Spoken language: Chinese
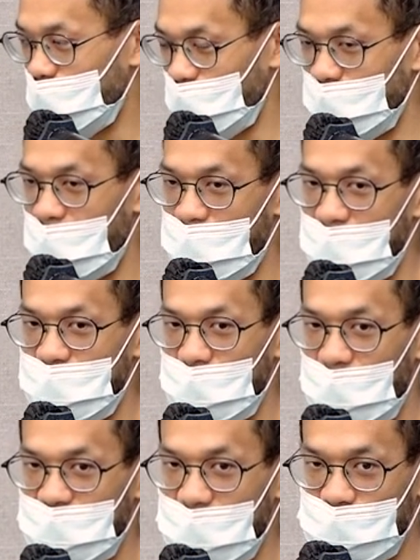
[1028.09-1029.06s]
同的排版就
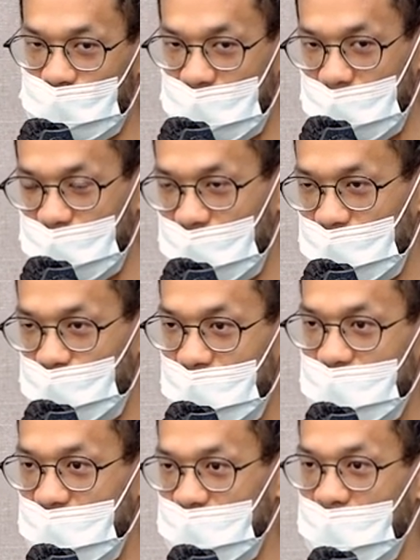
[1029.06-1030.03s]
好，但是我的
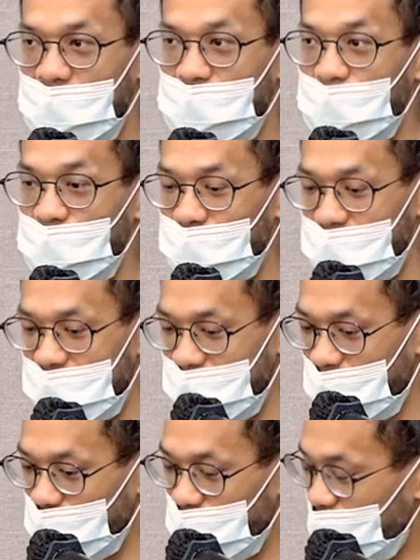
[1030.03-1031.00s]
元件是可以共用的。
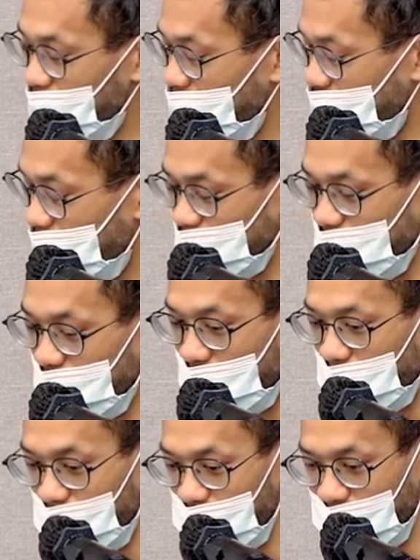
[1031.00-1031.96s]
好，所以你会看到我这边有
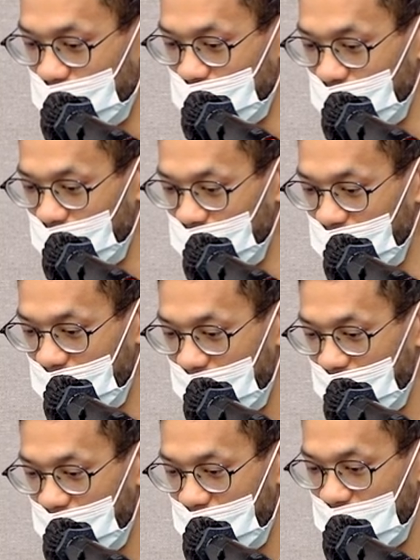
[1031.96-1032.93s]
logo 有。
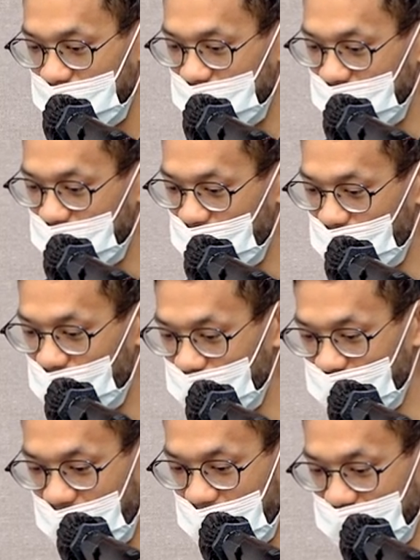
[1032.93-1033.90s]
这个 demo
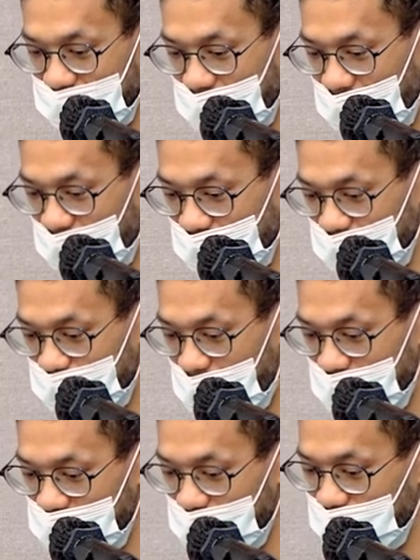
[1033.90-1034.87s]
text 啊，有
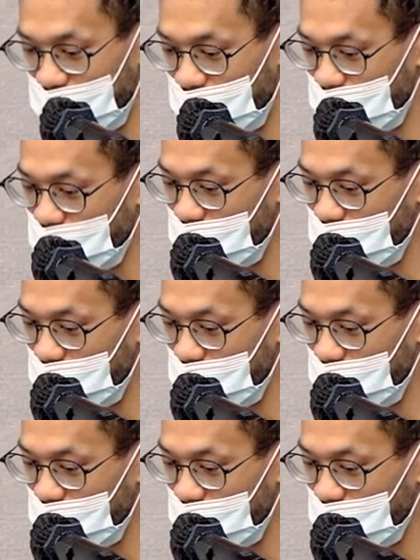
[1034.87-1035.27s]
spacer，有